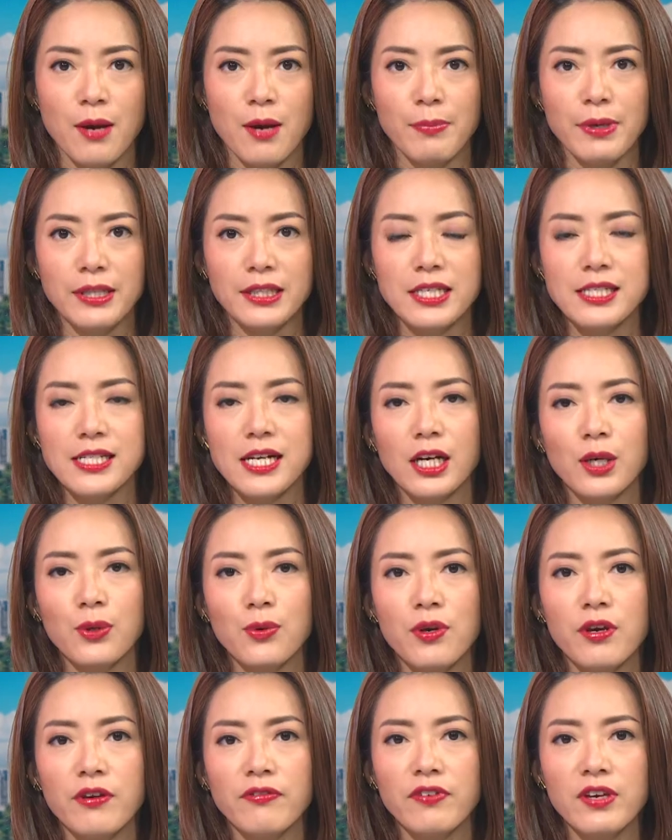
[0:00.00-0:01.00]
本地上个
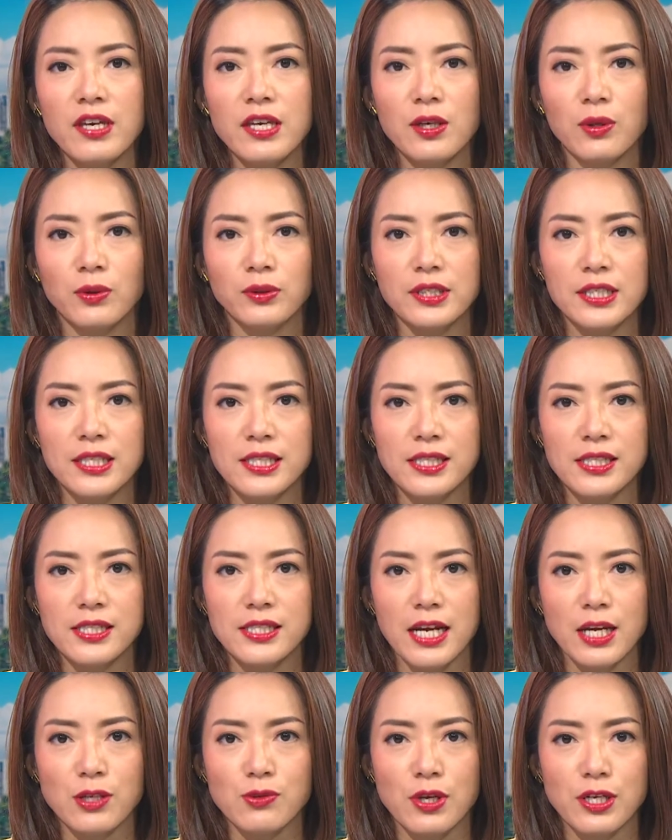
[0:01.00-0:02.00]
月非有地私
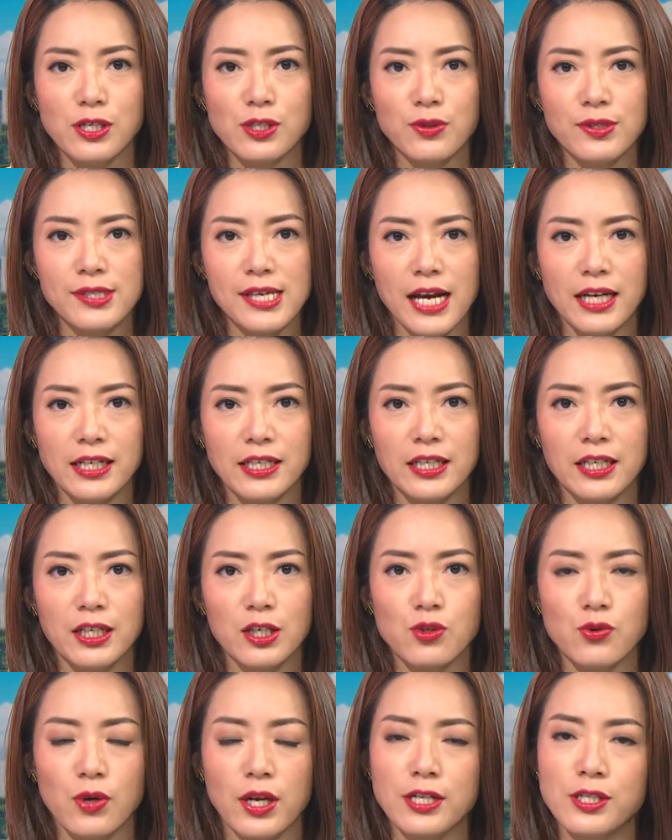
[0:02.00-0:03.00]
宅转售价格
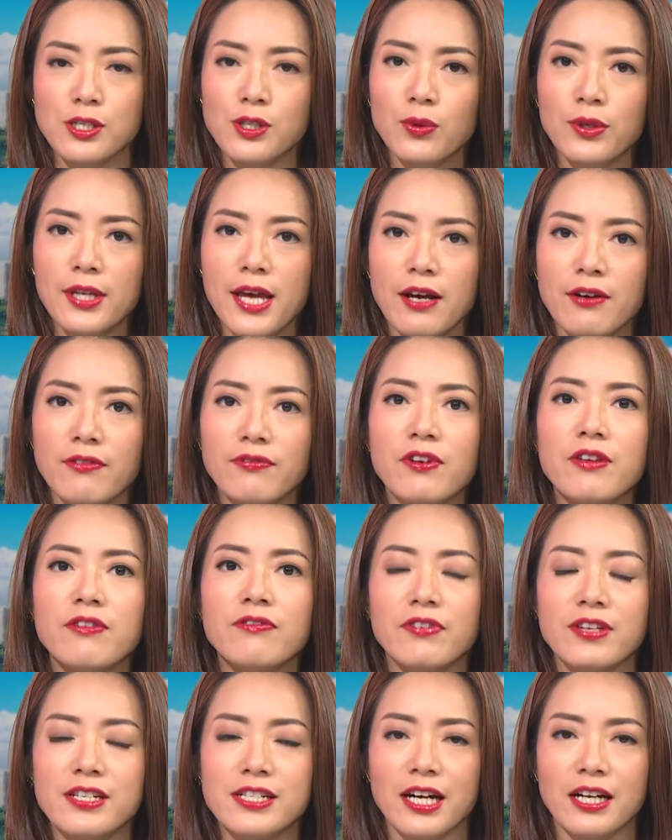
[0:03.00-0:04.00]
和转售量
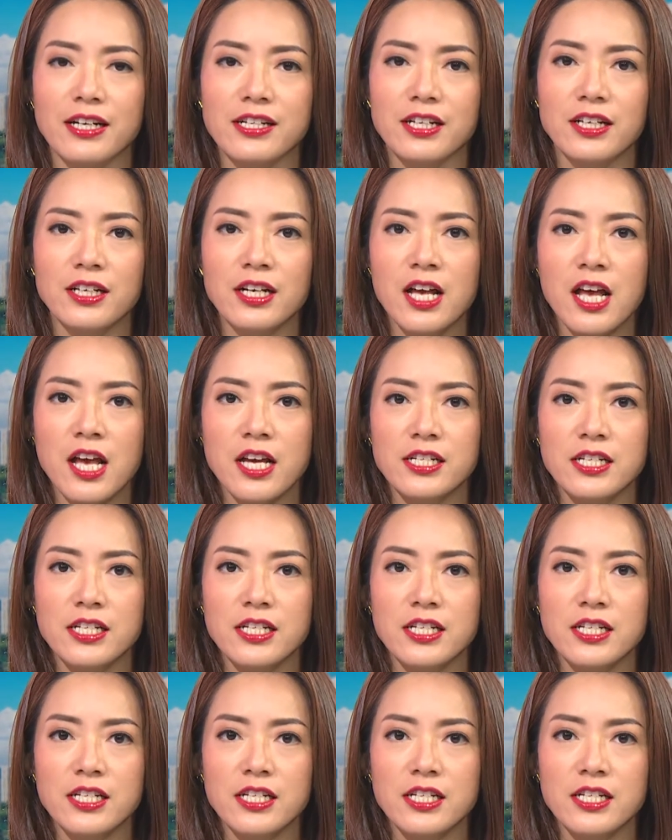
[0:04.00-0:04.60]
纷纷上升，